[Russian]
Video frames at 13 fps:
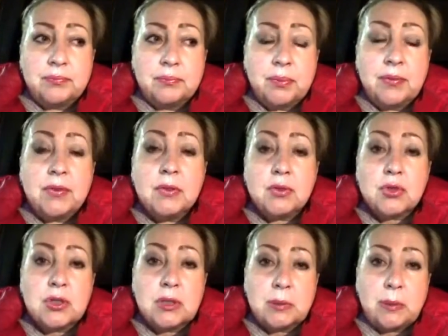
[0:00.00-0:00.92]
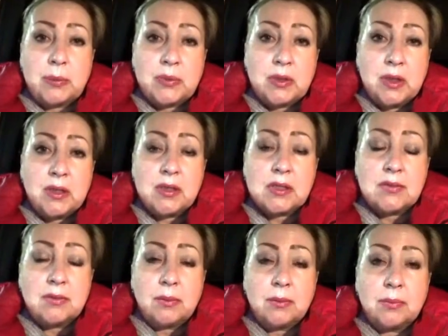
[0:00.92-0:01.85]
по вынужденным
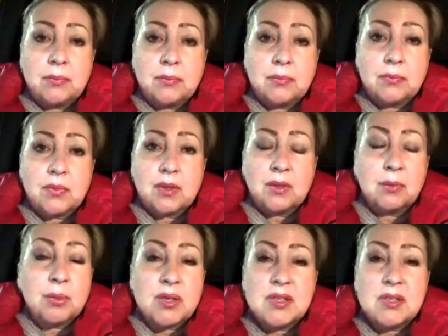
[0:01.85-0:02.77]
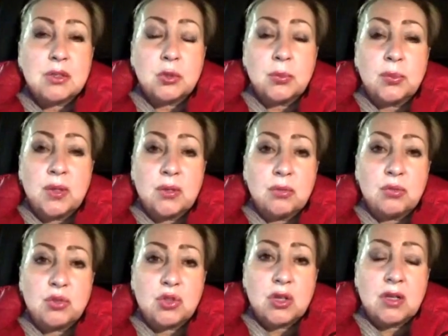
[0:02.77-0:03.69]
обстоятельствам. Он просил, чтобы я не
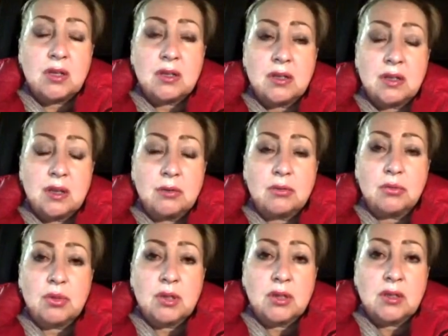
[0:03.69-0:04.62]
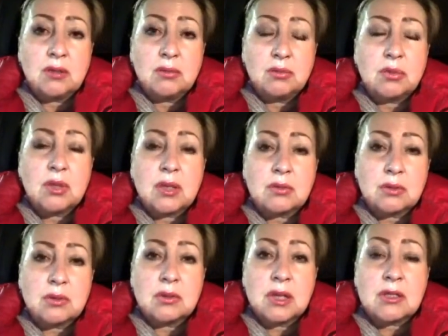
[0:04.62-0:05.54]
уезжала, и я вот уехала. Ну, так,
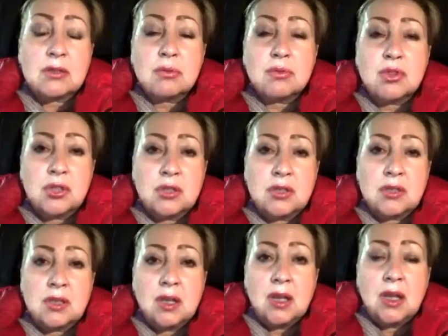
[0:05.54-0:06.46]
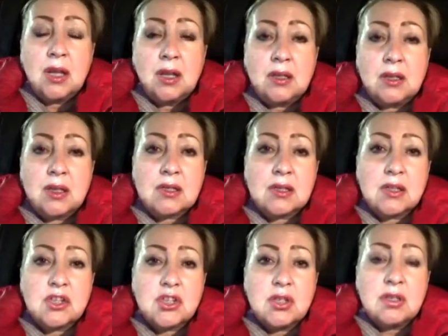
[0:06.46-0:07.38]
так случилось, так
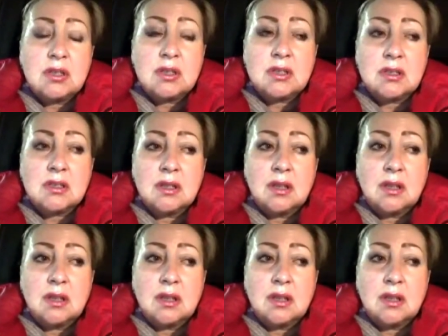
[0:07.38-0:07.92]
сложилось.